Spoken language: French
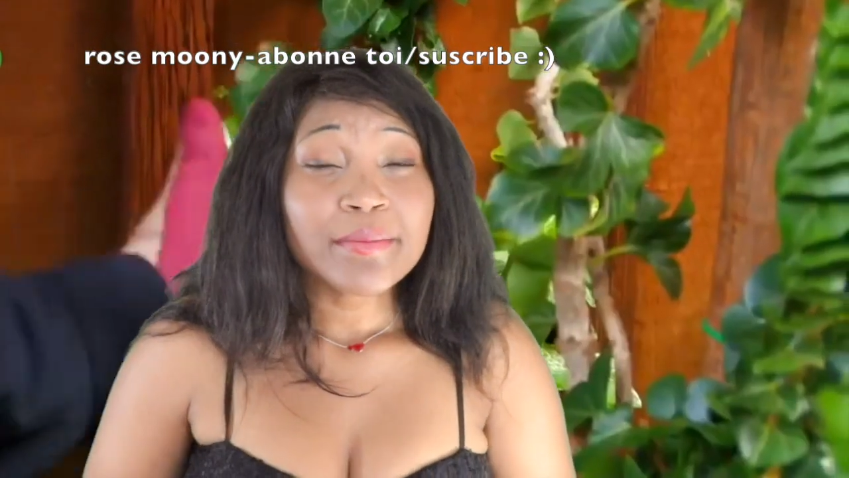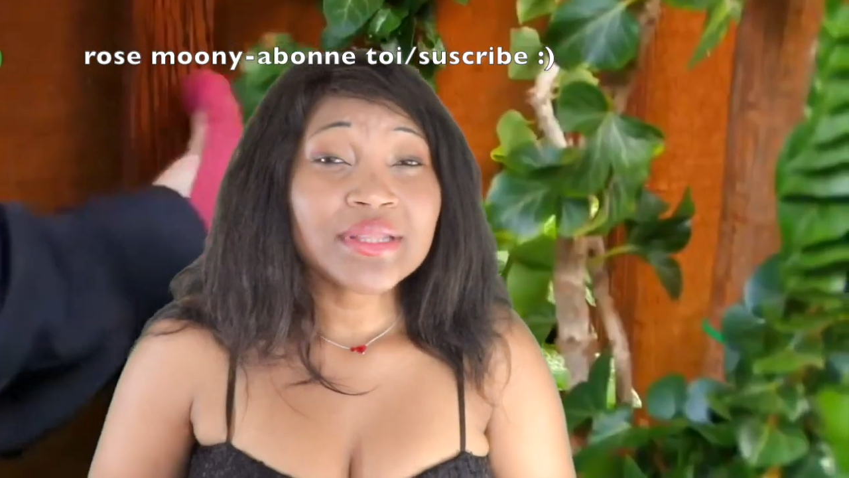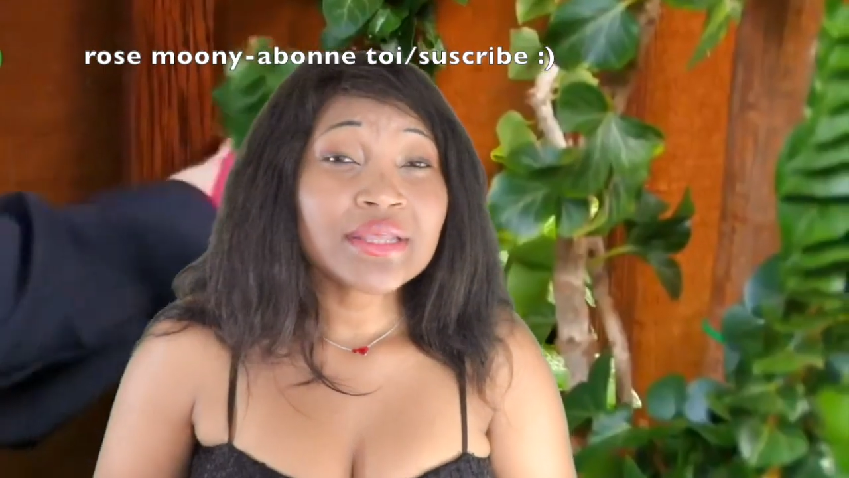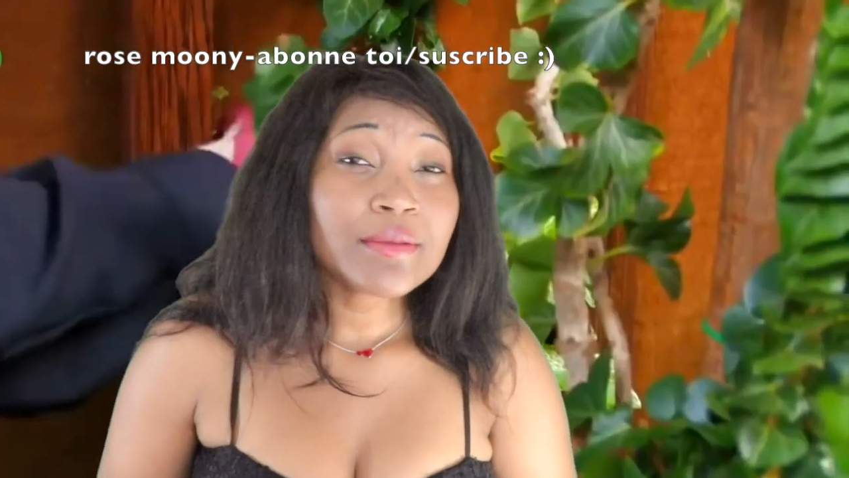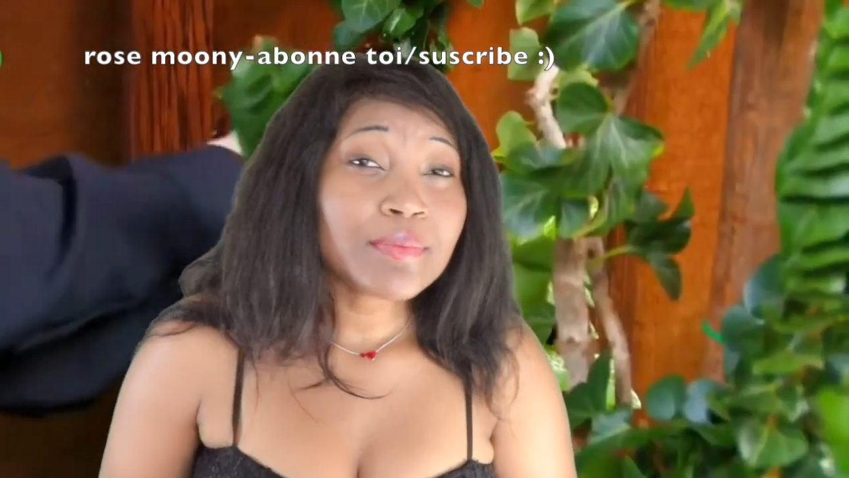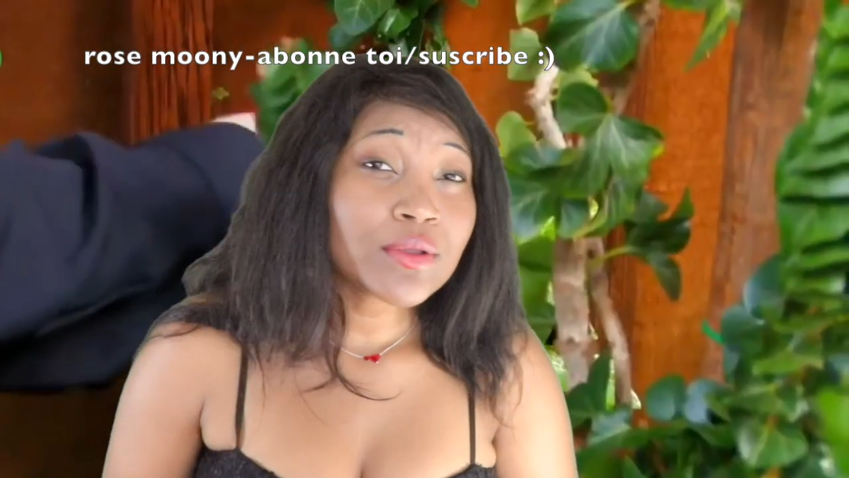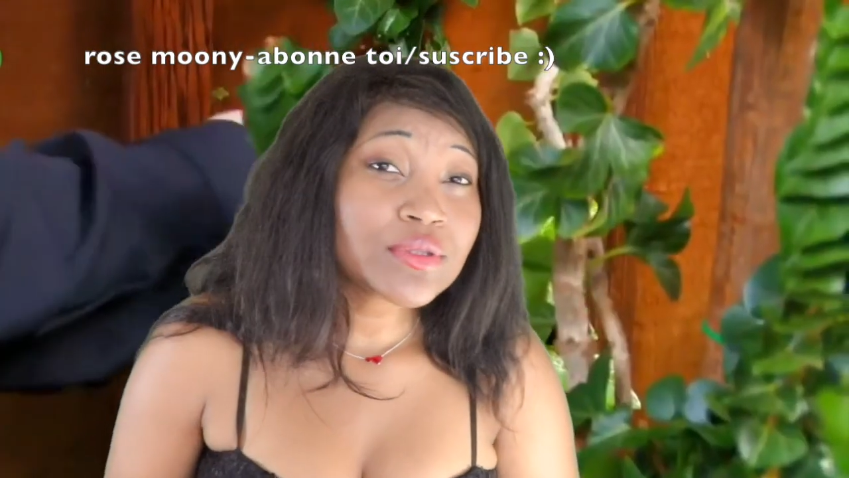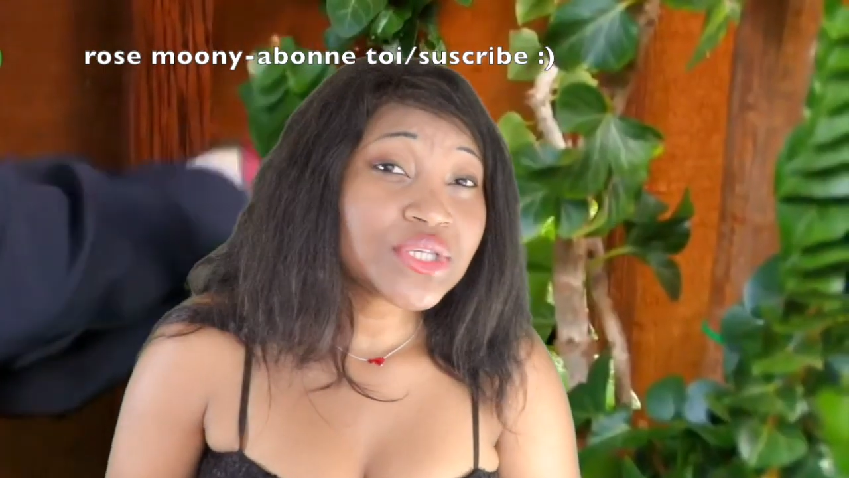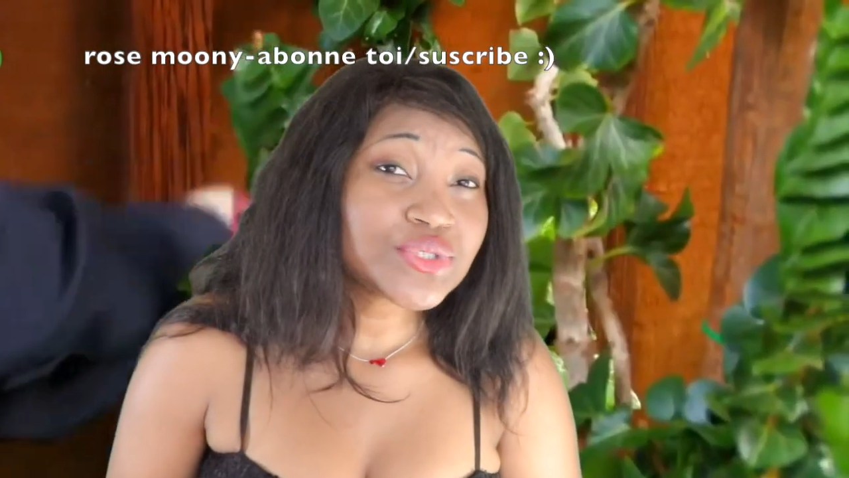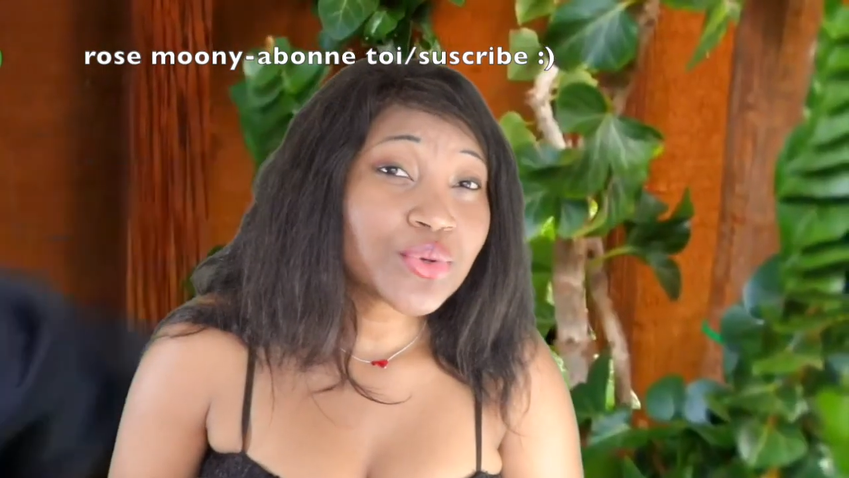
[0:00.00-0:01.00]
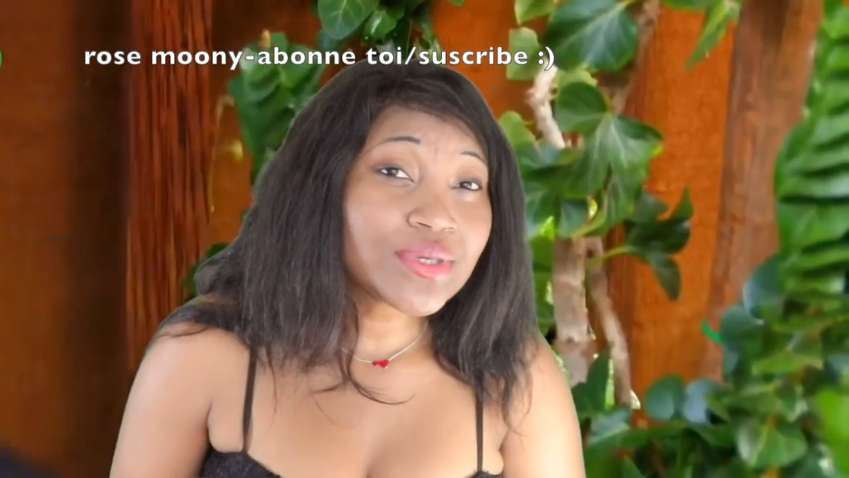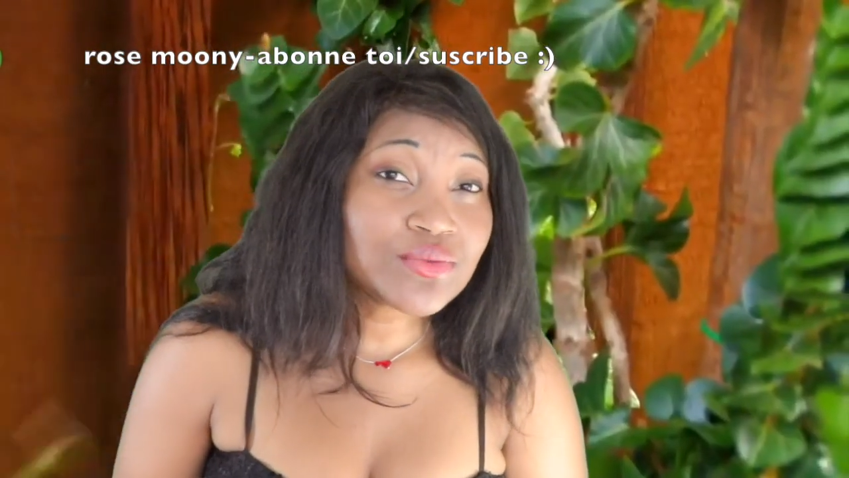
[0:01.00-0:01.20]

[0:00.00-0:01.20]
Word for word: prenez des plantes qui sont